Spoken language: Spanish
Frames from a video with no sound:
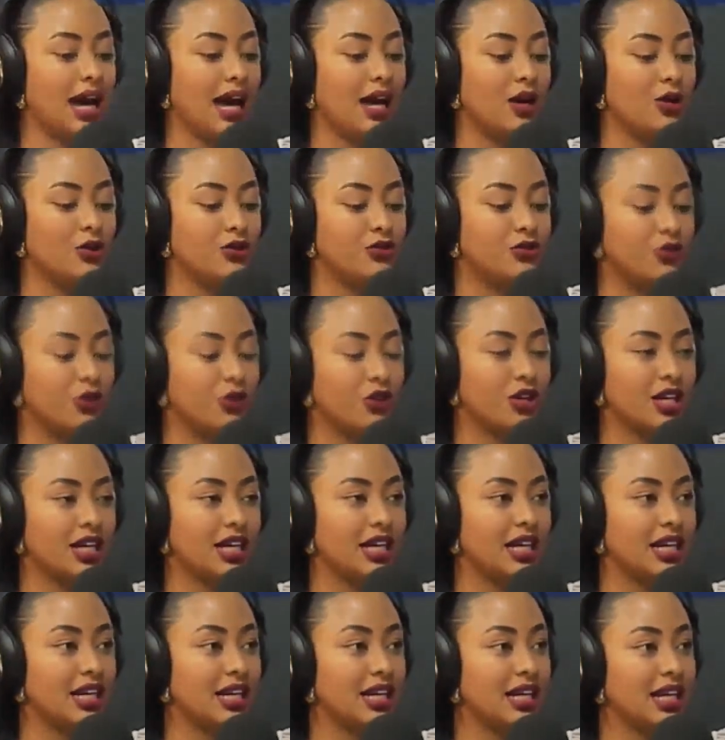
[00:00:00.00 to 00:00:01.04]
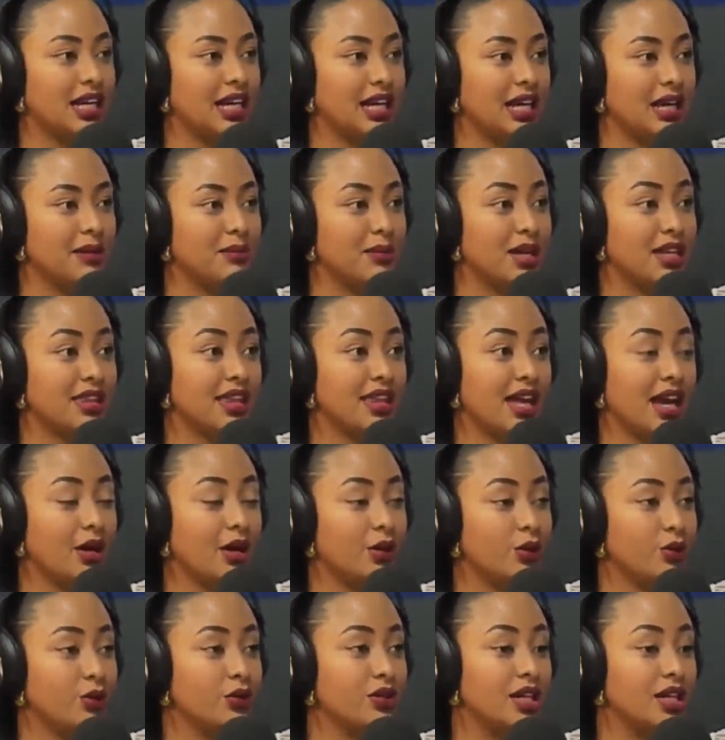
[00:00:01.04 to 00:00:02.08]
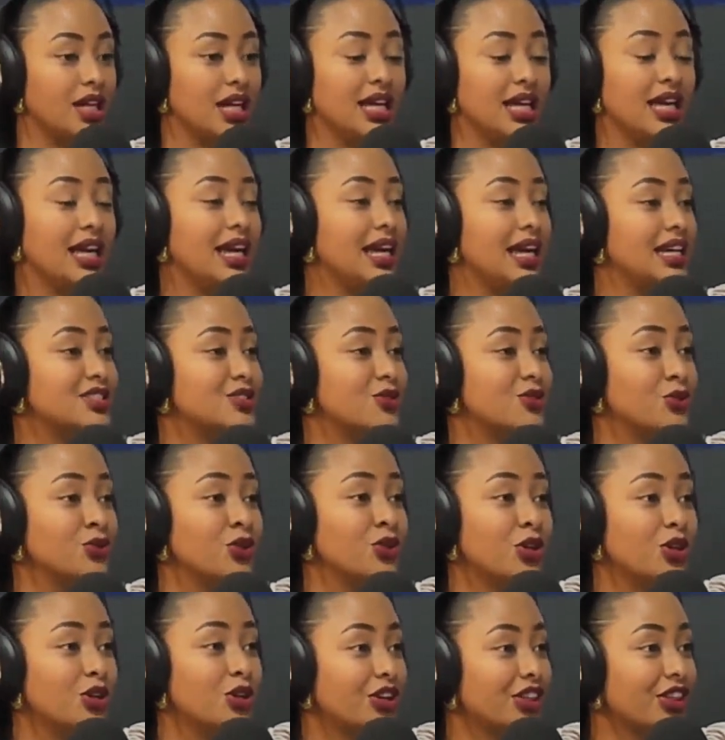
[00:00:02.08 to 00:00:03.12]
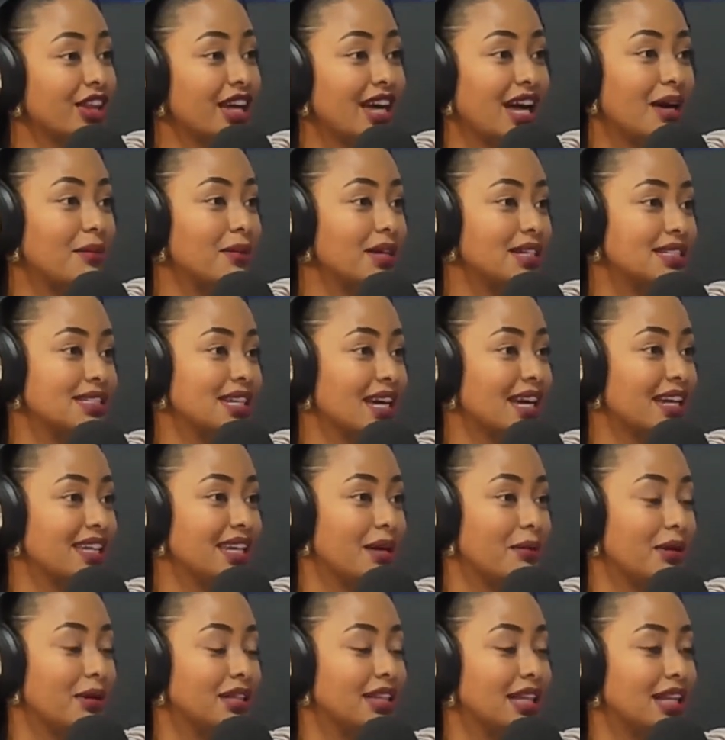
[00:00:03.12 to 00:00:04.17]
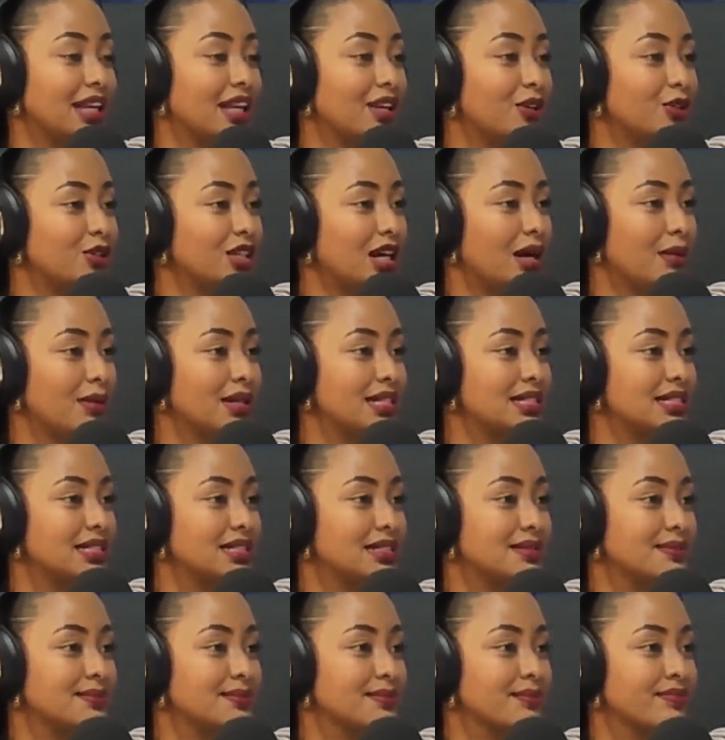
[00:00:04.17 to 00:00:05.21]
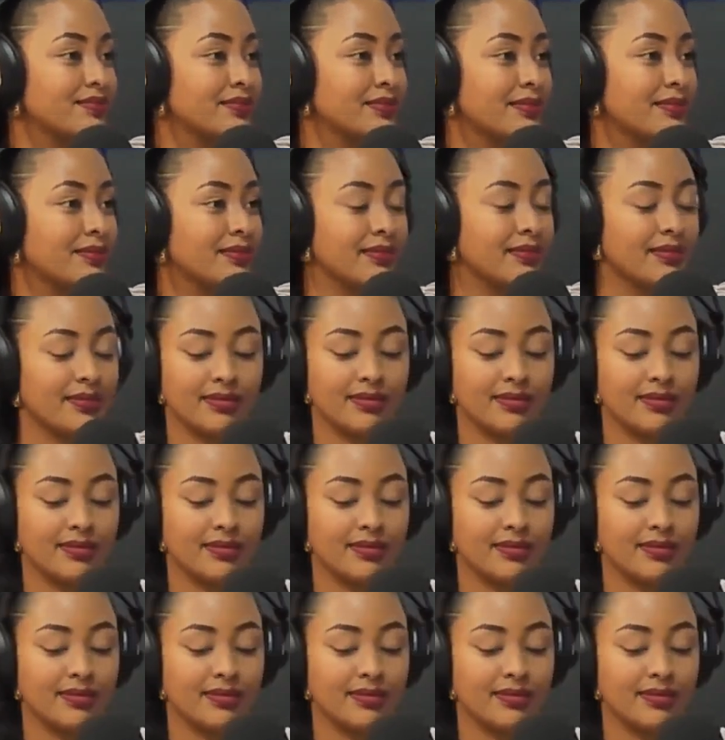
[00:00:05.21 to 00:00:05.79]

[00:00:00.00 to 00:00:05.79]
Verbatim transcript: a los foques eh, Media Group, es un dolor de cabeza que ella va a tener otra vez. Y